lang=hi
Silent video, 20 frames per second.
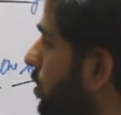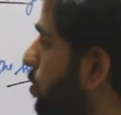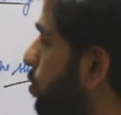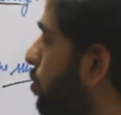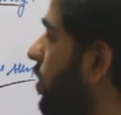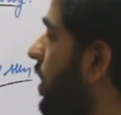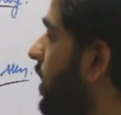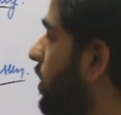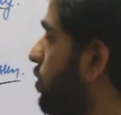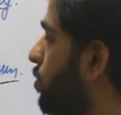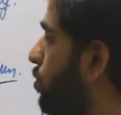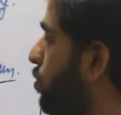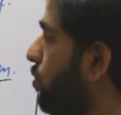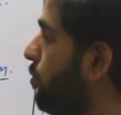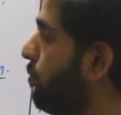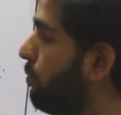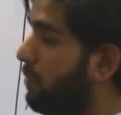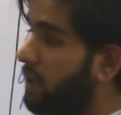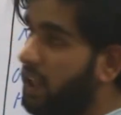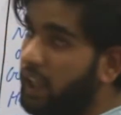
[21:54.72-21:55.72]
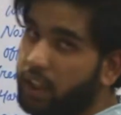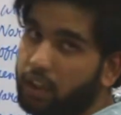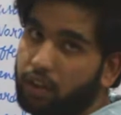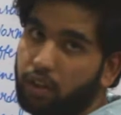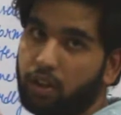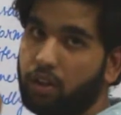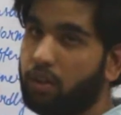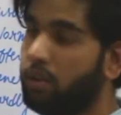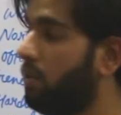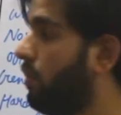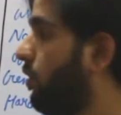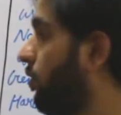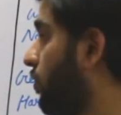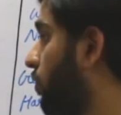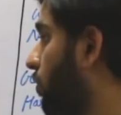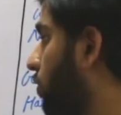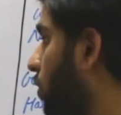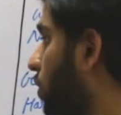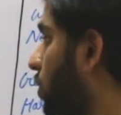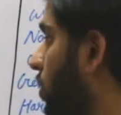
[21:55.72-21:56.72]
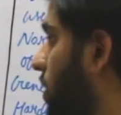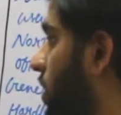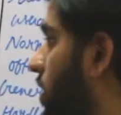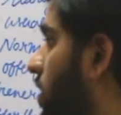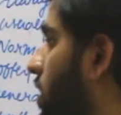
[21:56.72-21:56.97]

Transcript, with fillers: टू एंड टू मेक फोर